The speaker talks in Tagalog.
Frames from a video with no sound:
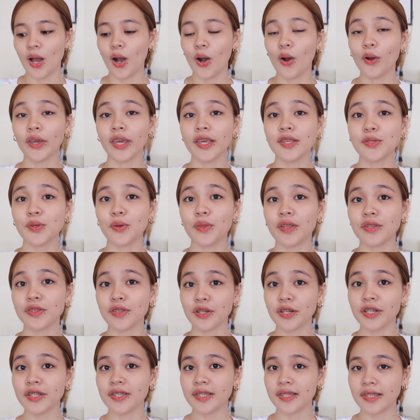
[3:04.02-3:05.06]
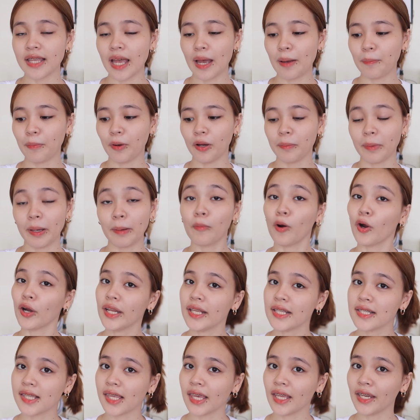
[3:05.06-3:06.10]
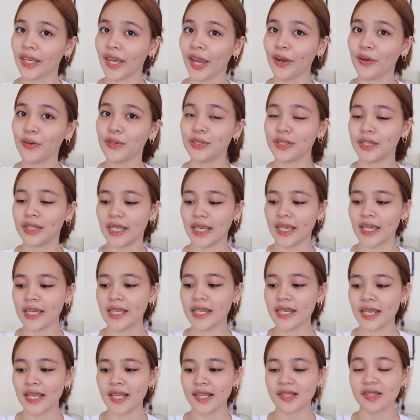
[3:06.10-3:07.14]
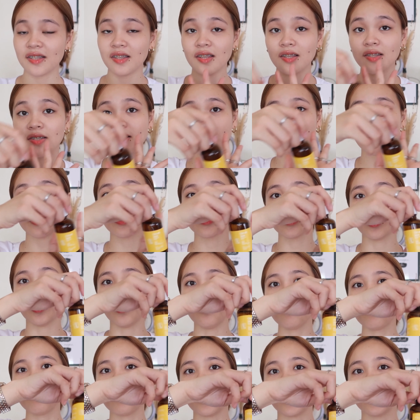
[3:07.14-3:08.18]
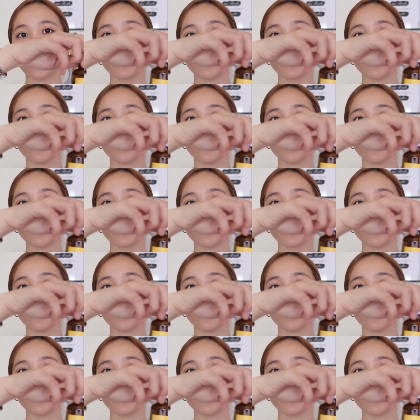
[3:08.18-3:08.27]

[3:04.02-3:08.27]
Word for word: Okay, so the third step on my morning skincare routine is this serum.